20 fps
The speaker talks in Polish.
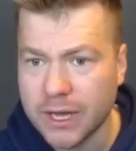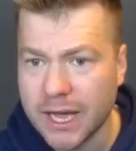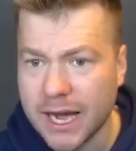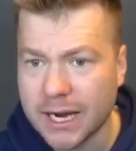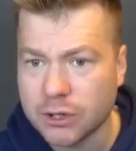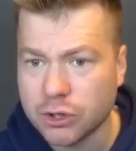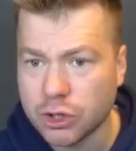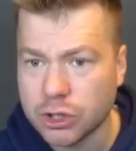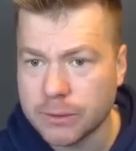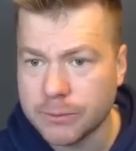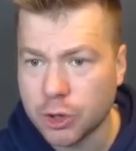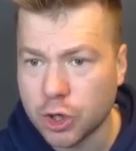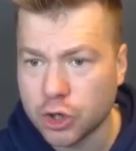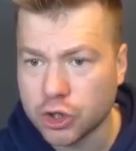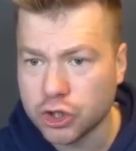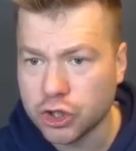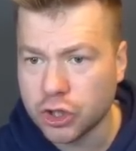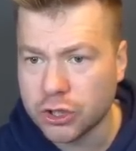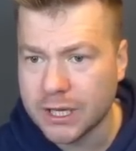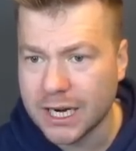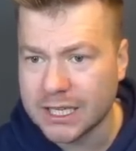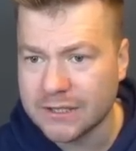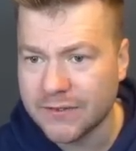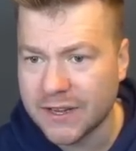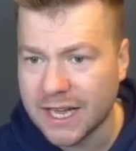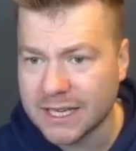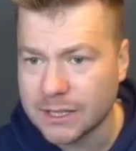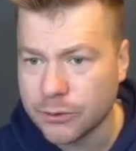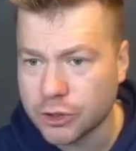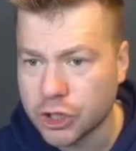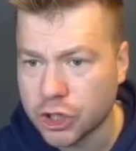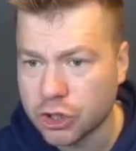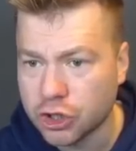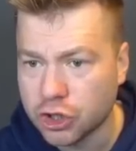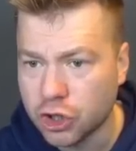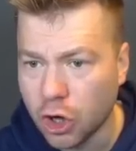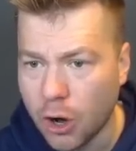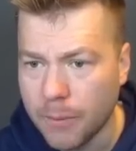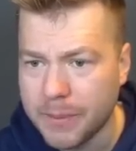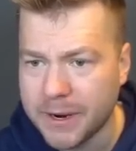jak to, żeby Cozinio teraz wykazał się
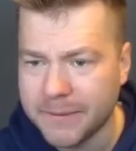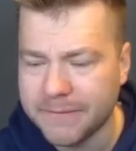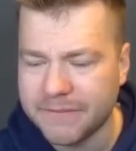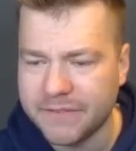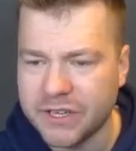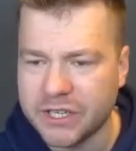dobrym